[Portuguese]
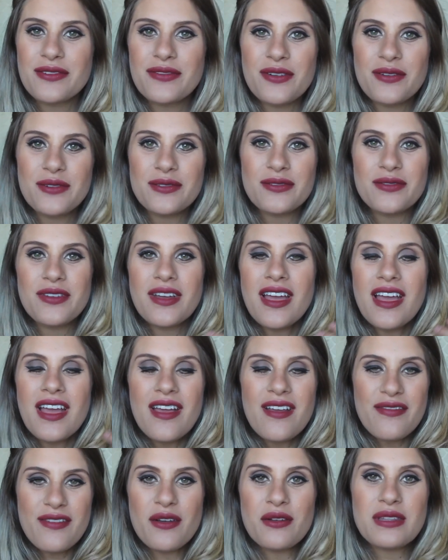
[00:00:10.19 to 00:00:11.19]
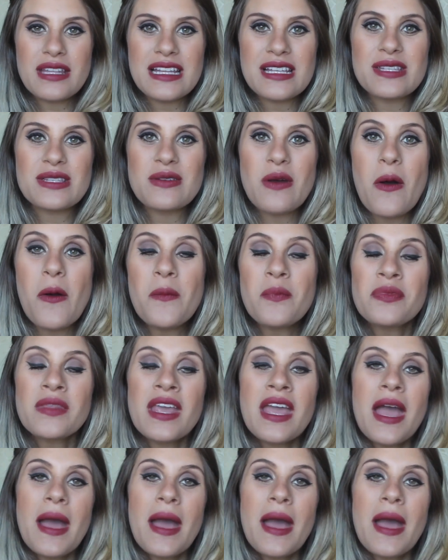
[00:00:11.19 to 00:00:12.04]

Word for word: não vão ver ultrassom,